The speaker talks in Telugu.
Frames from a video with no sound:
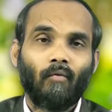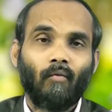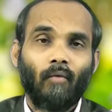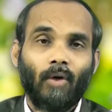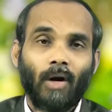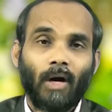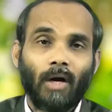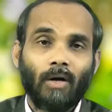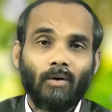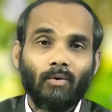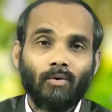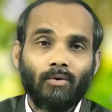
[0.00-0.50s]

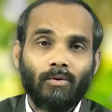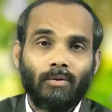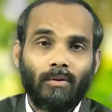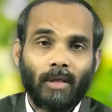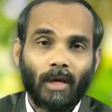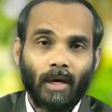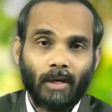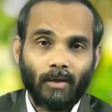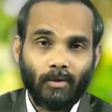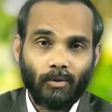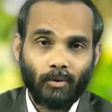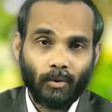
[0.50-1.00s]
వారు
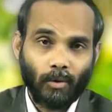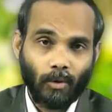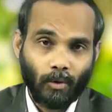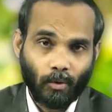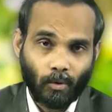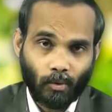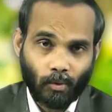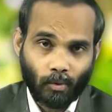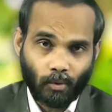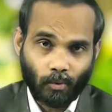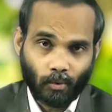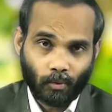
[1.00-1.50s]

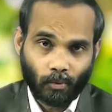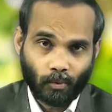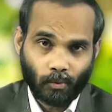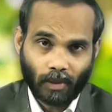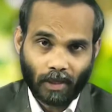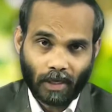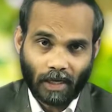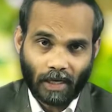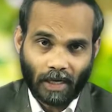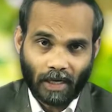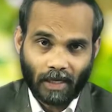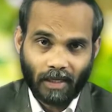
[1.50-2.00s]
ధన్యులు
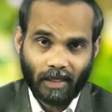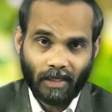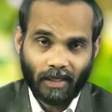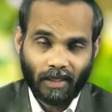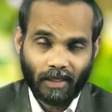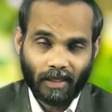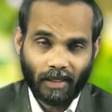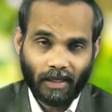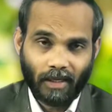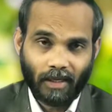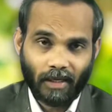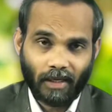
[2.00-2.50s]
అని
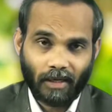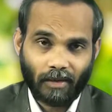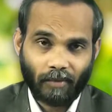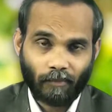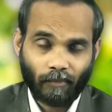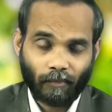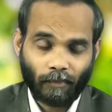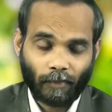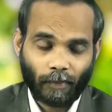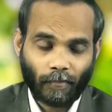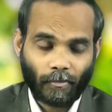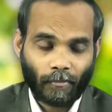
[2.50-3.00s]

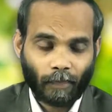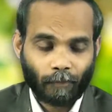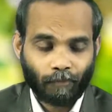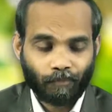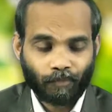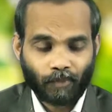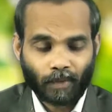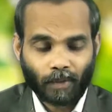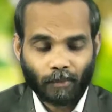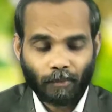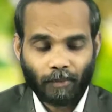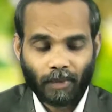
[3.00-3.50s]

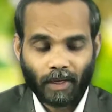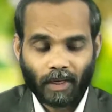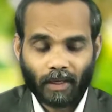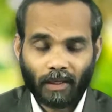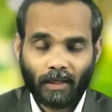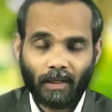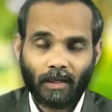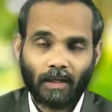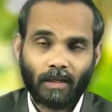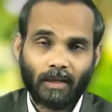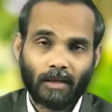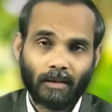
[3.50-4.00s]

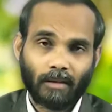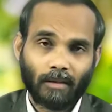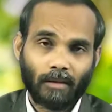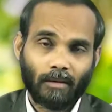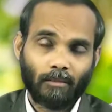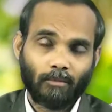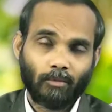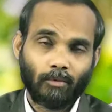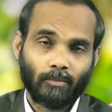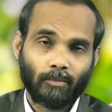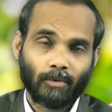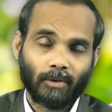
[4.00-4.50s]
ప్రకటన
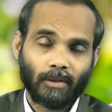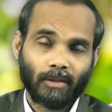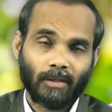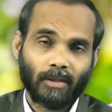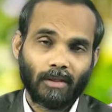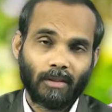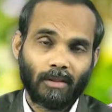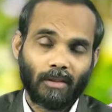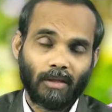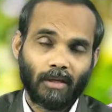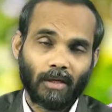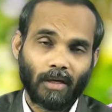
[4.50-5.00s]
గ్రంథము మొదటి
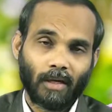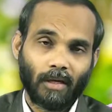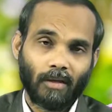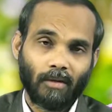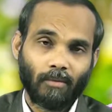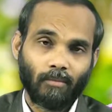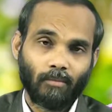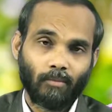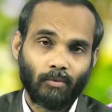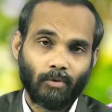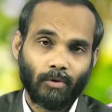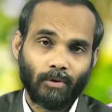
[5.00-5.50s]

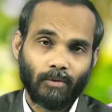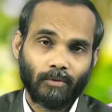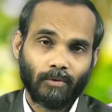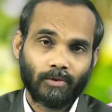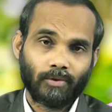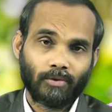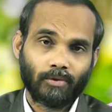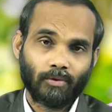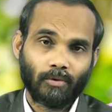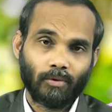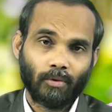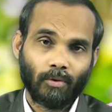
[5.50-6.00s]
అధ్యాయం మూడో
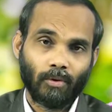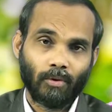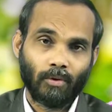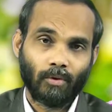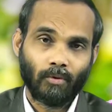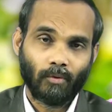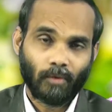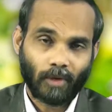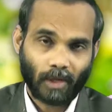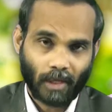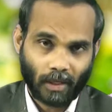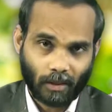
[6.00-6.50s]
వచనంలో
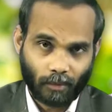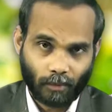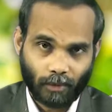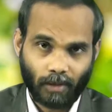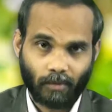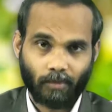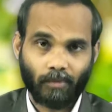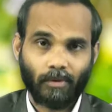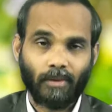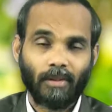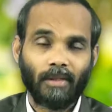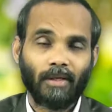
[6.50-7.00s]

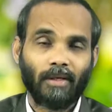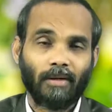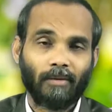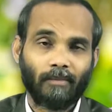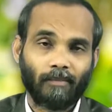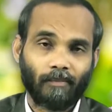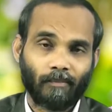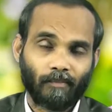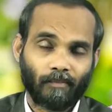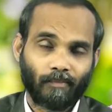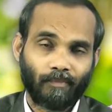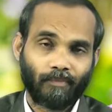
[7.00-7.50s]
రాయబడి ఉంది
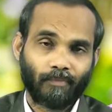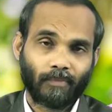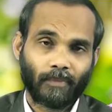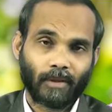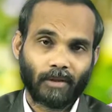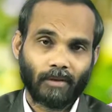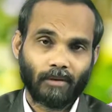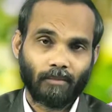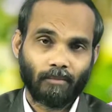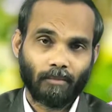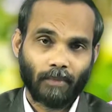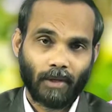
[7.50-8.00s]

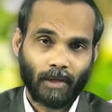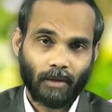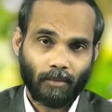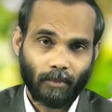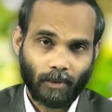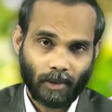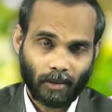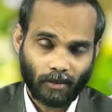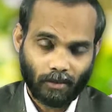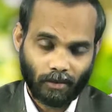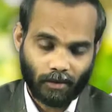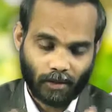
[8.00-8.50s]
మరి
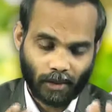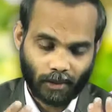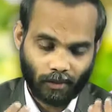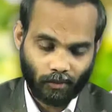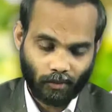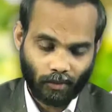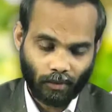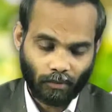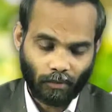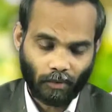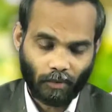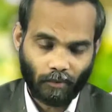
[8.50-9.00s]
మనం
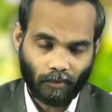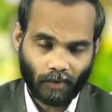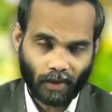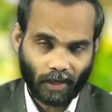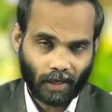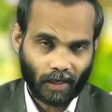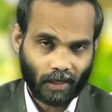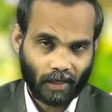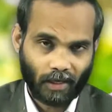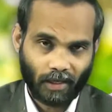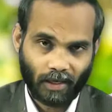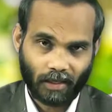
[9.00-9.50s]
ధన్యులం
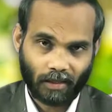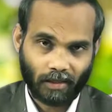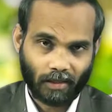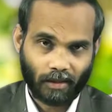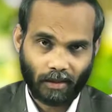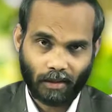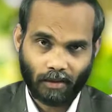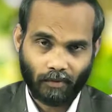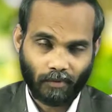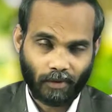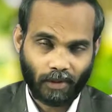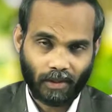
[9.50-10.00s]
అవ్వాలనే కదా
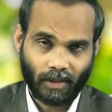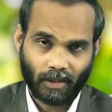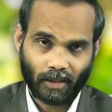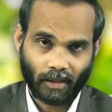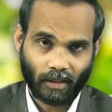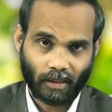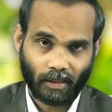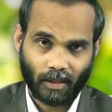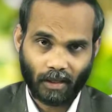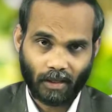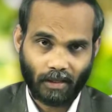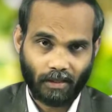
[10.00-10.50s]
దేవుడి
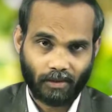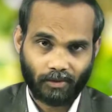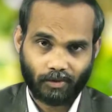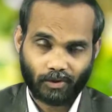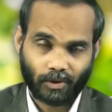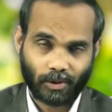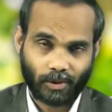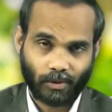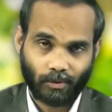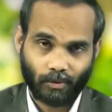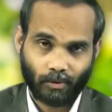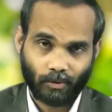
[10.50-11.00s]
గ్రంథాన్ని
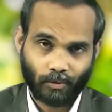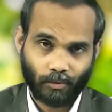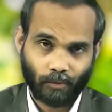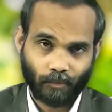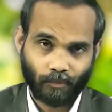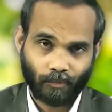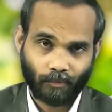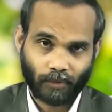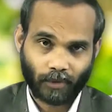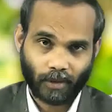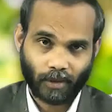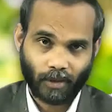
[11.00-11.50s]
ఇచ్చాడు
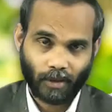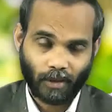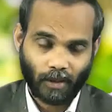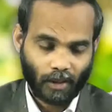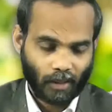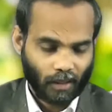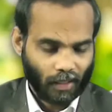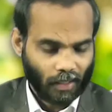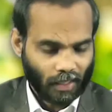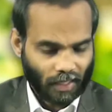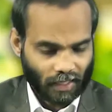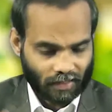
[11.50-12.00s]

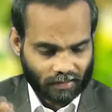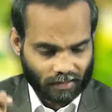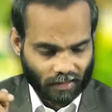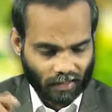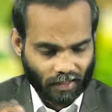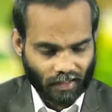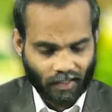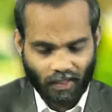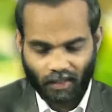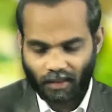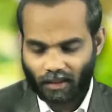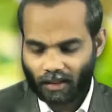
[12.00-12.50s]
అసలు
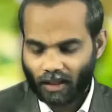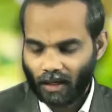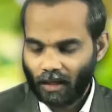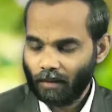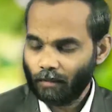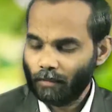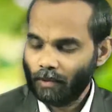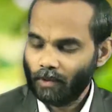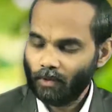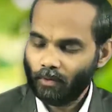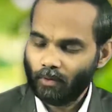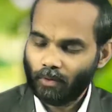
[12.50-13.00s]
ఈ
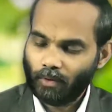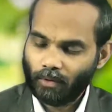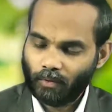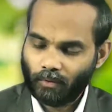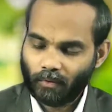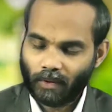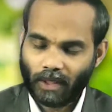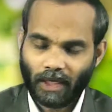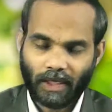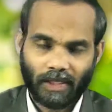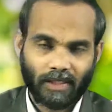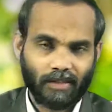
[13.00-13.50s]
గ్రంథాన్ని మన
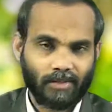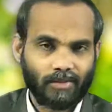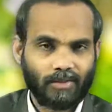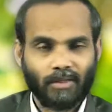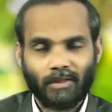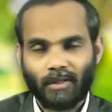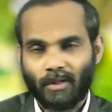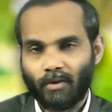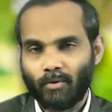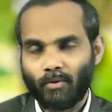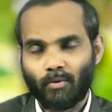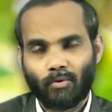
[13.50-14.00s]
కొరకు
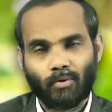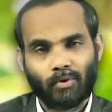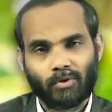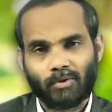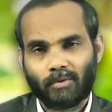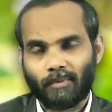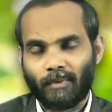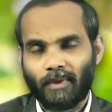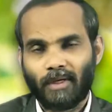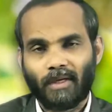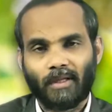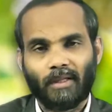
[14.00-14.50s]
రాయించింది
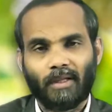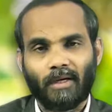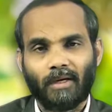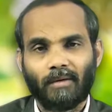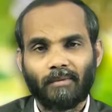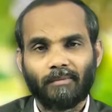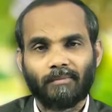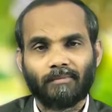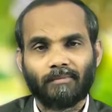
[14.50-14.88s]
అందుకోసమే కదా